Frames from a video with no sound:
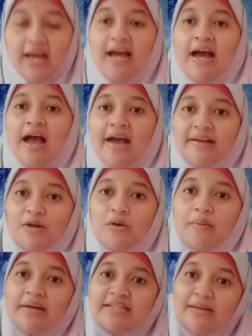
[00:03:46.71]
Ada
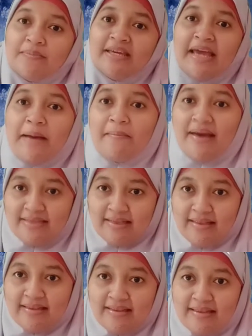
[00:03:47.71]
dua macam kiamat
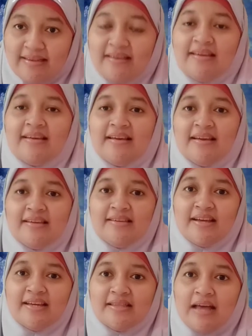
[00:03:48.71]

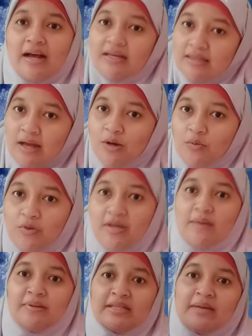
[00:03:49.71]
yang kita ketahui.
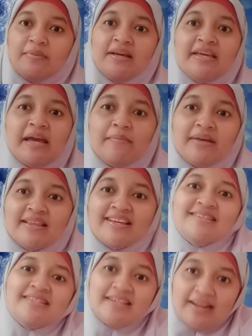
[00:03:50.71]
Yang pertama kiamat
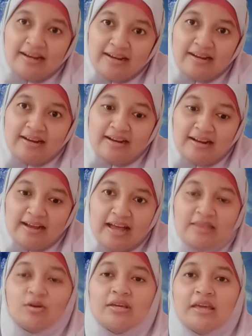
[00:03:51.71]
kecil
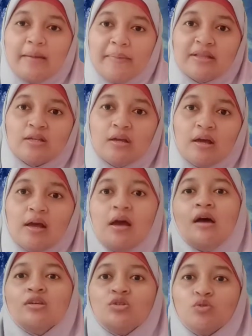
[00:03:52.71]
atau kiamat
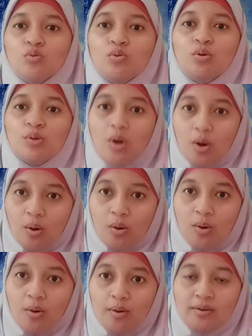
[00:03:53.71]
sugro.
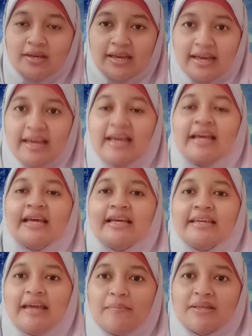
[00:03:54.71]
Oke, okay.
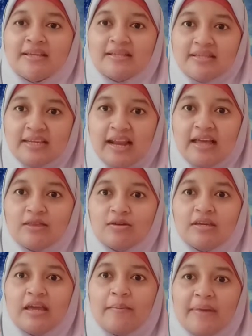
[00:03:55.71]
kiamat kecil atau
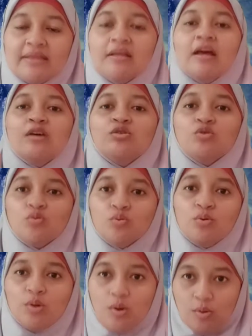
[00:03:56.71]
kiamat
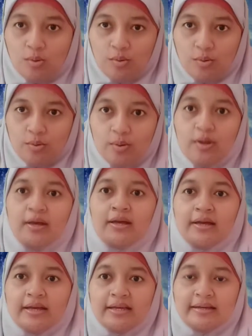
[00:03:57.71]
Sugro.
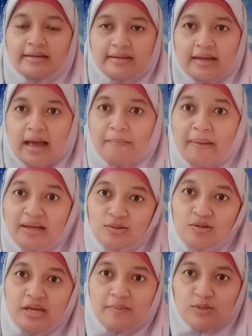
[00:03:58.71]
Apa itu kiamat